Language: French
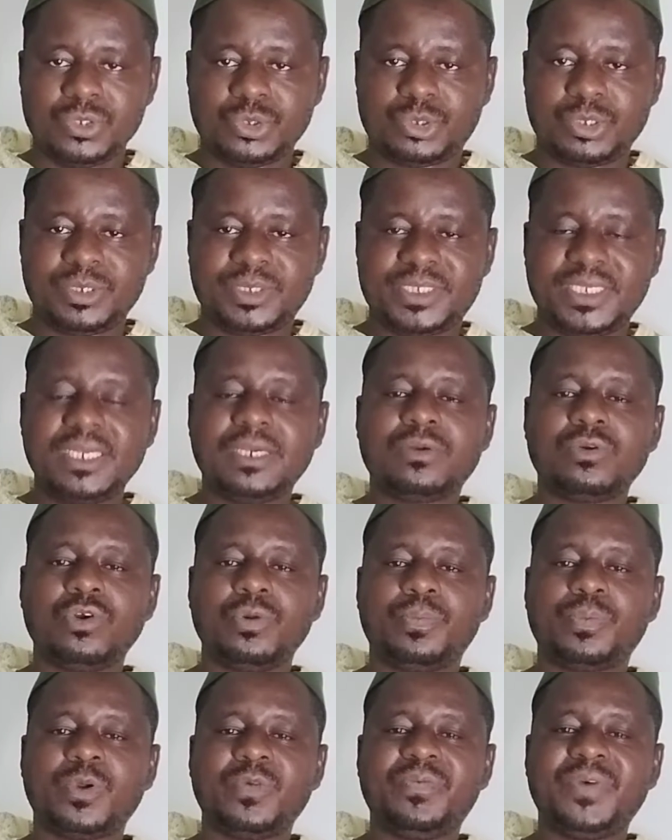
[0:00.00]
Ce zikr,
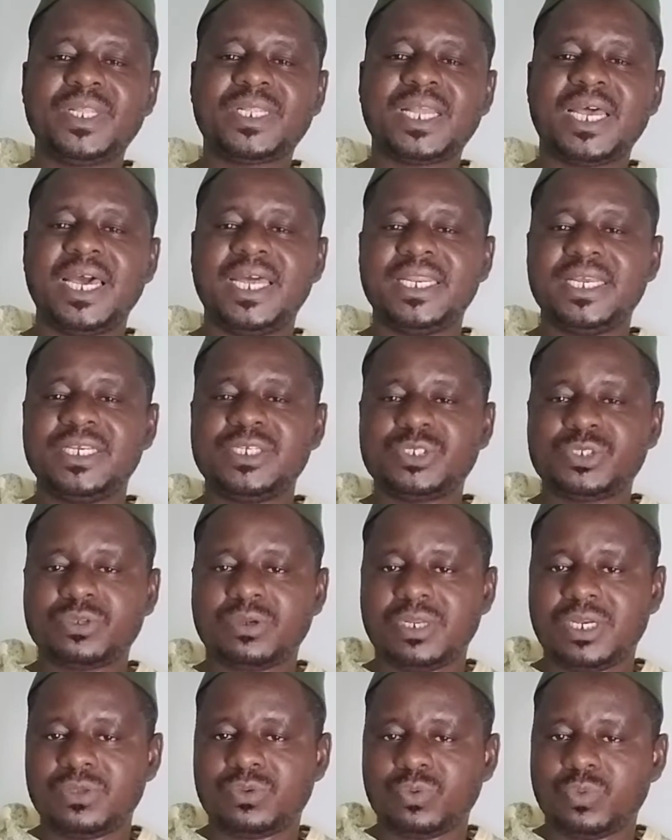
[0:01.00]
le prophète alayhi
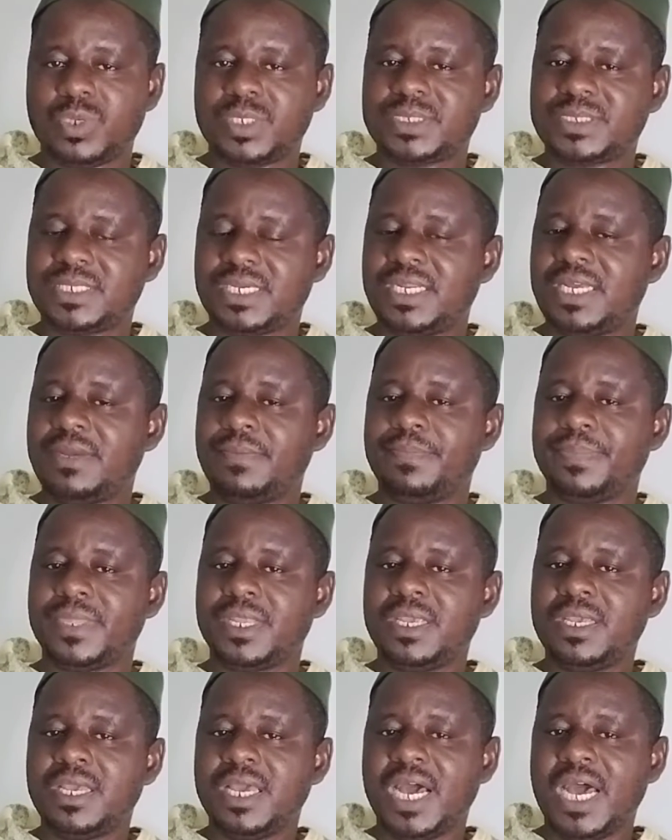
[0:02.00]
wa
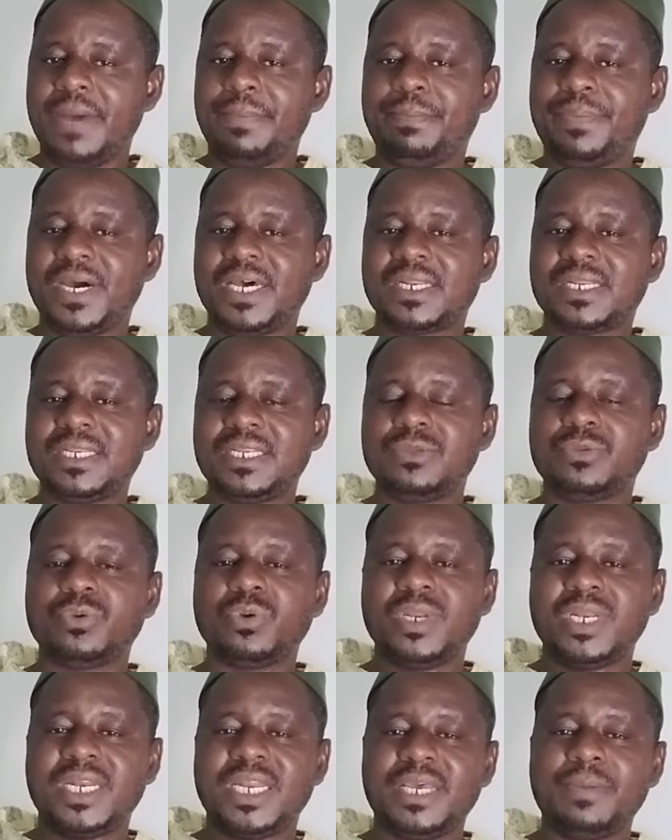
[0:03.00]
a parlé
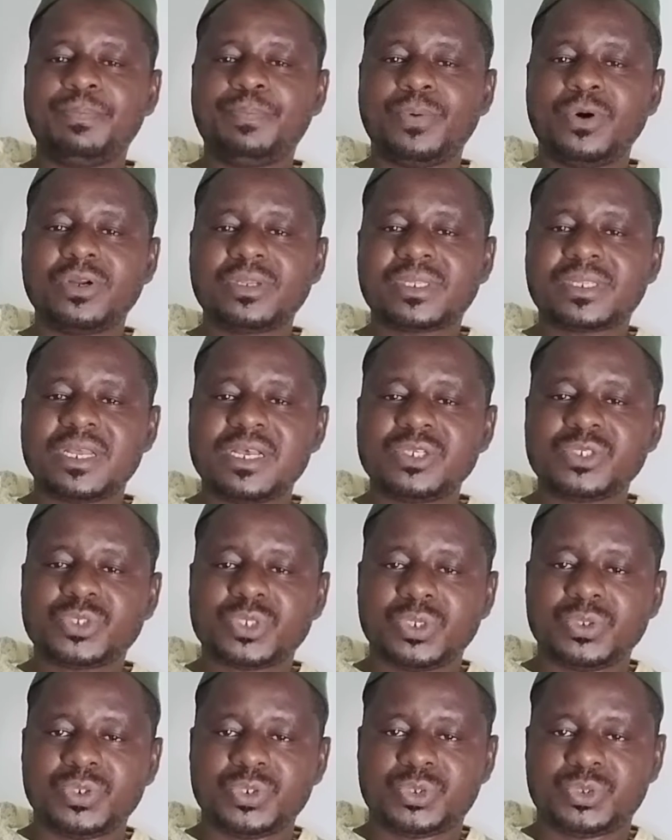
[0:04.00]
de
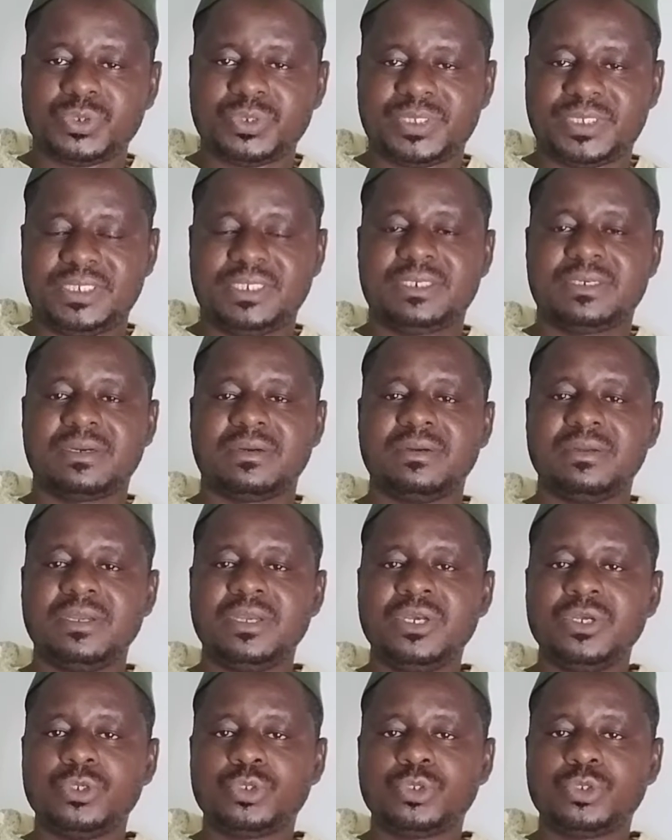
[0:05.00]
l'importance de ce zikr.